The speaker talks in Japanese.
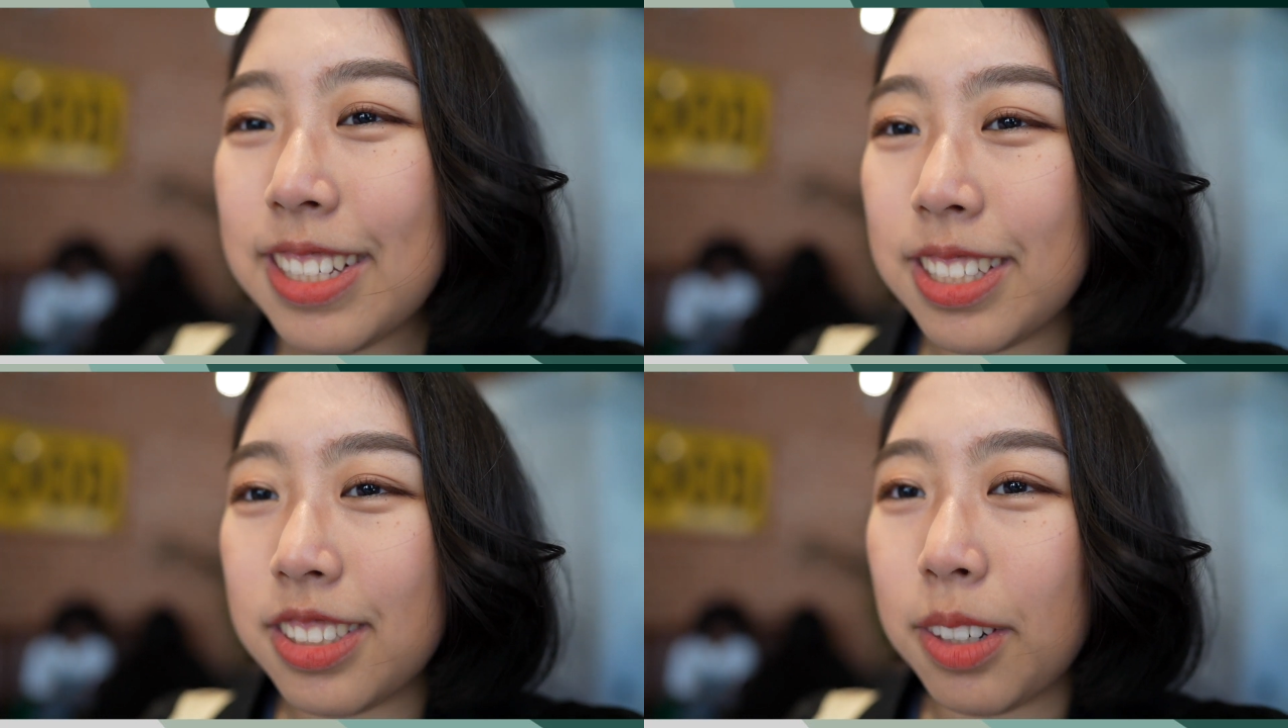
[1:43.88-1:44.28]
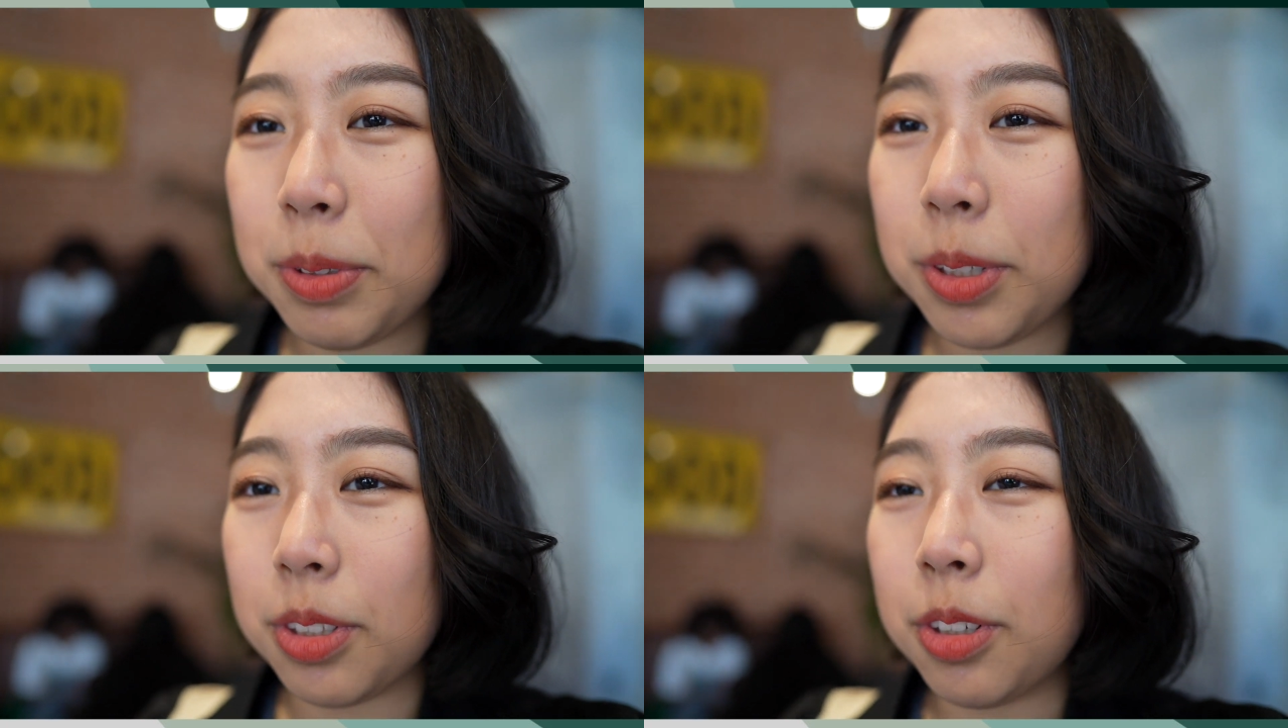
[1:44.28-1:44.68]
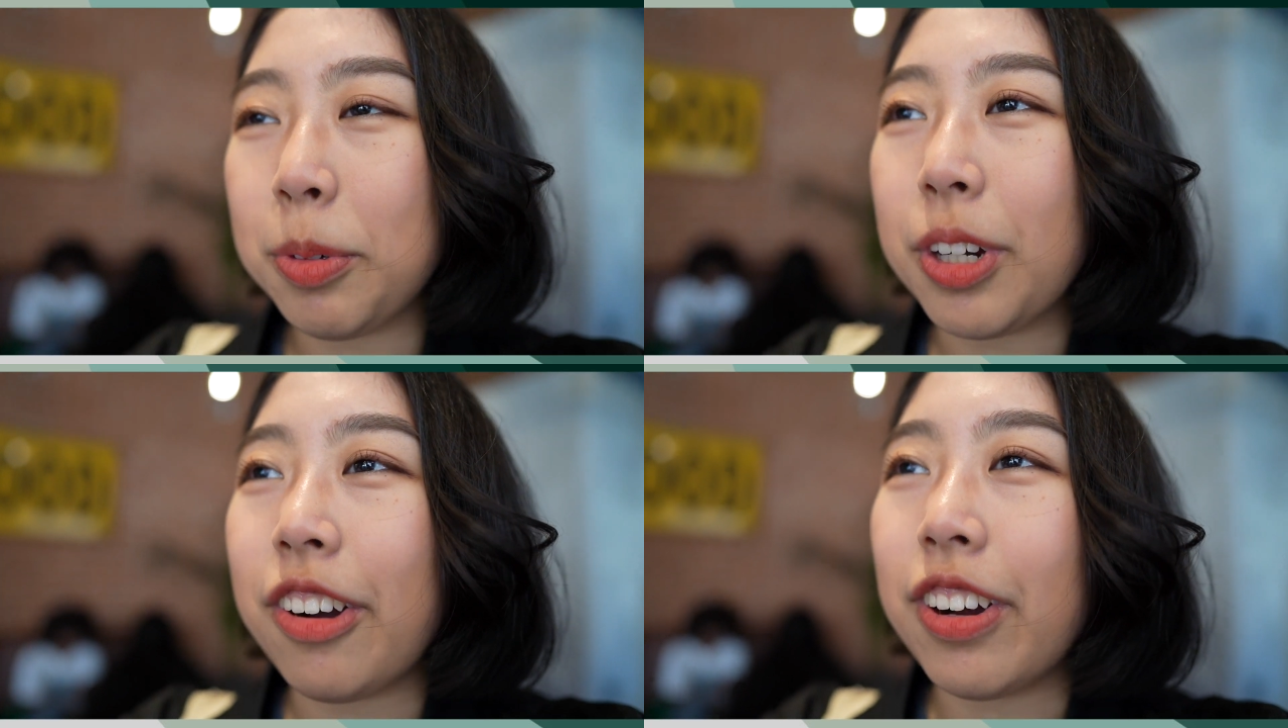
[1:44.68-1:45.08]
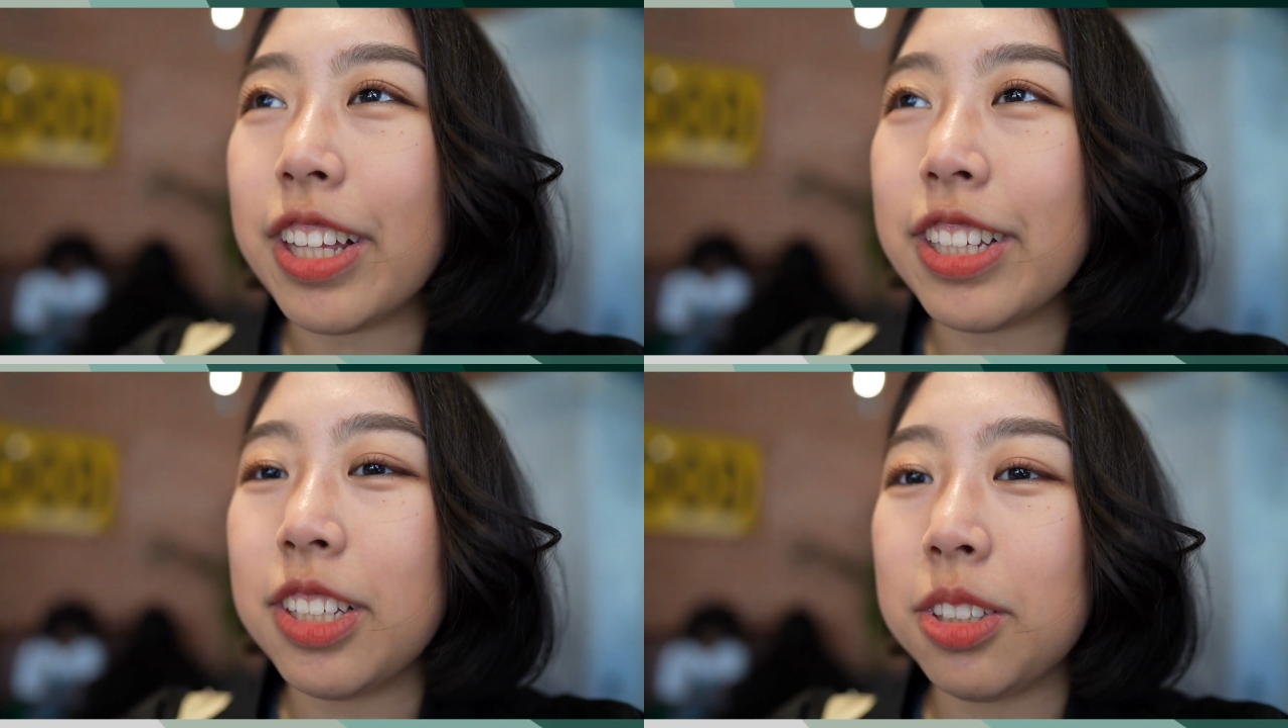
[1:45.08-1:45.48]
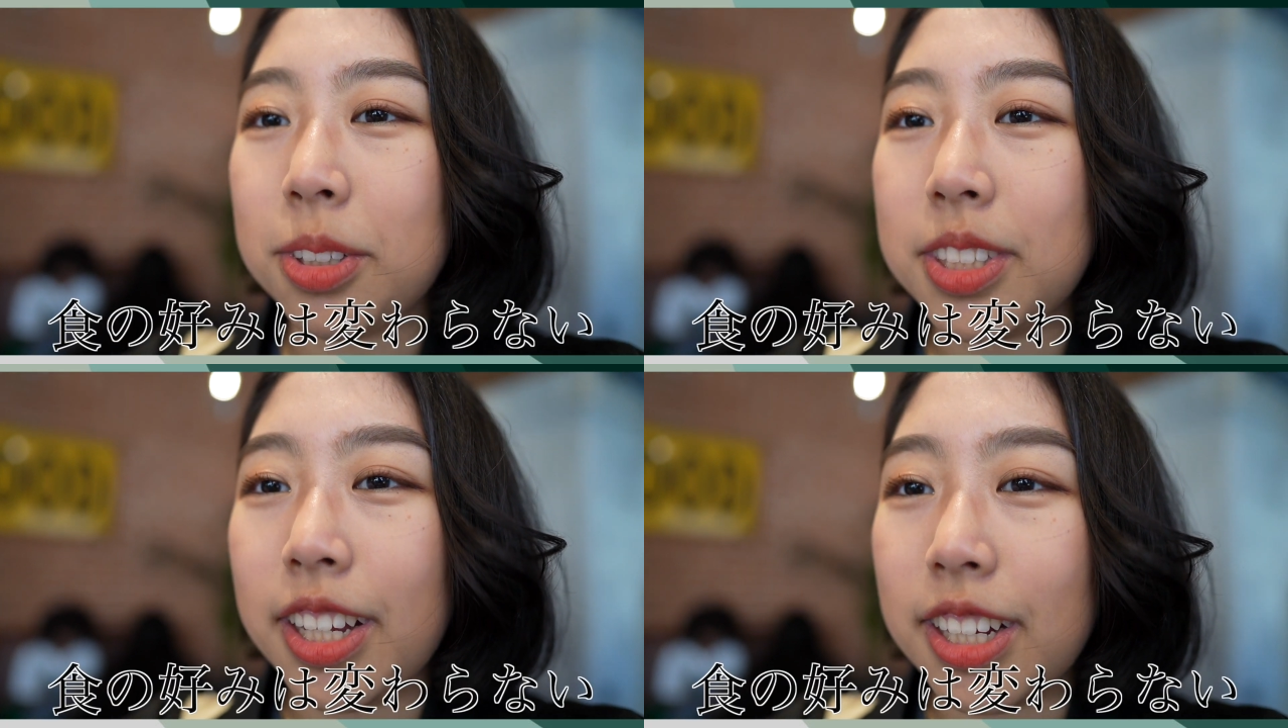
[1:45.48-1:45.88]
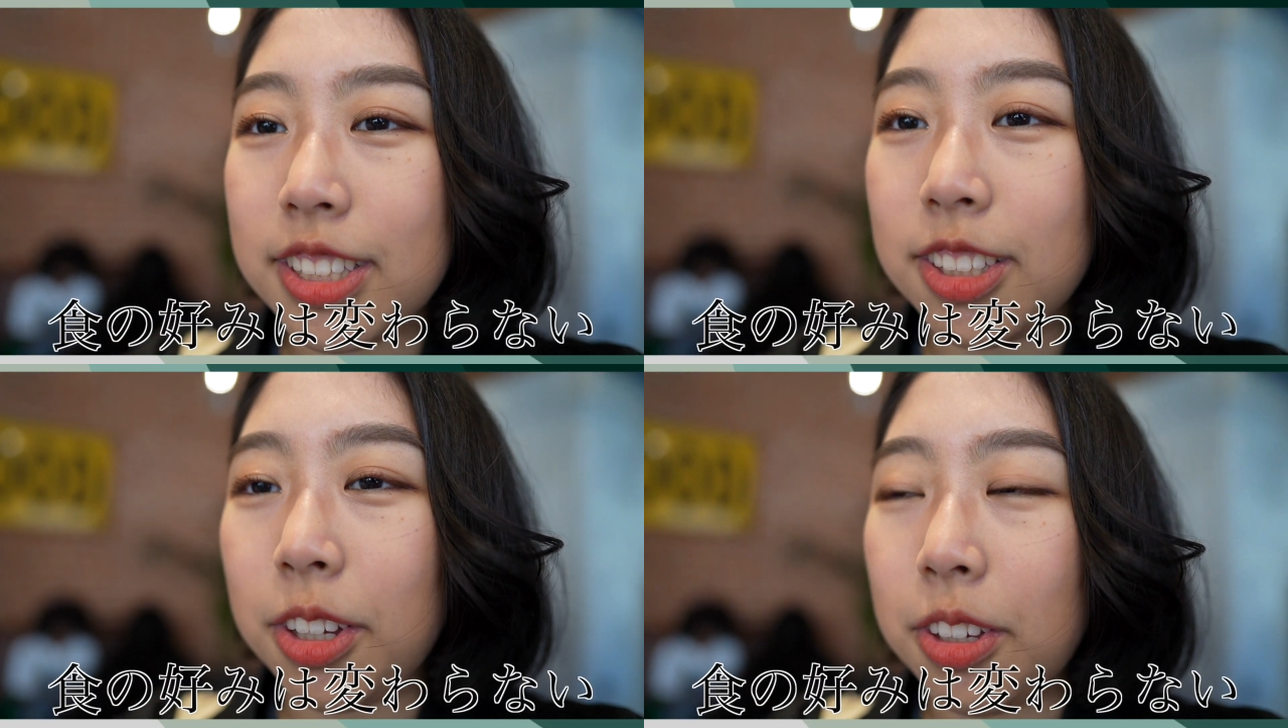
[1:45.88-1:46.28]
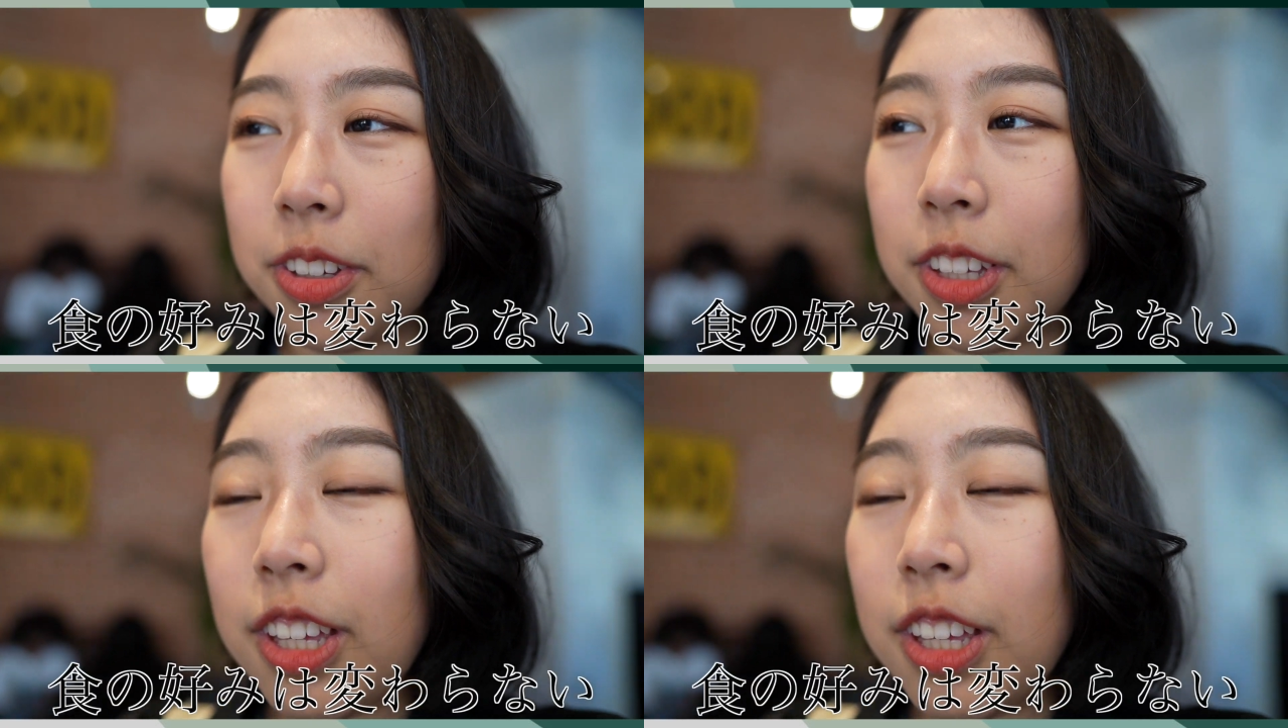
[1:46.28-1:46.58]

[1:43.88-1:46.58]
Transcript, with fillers: シンガポールとほぼ変わらない食生活という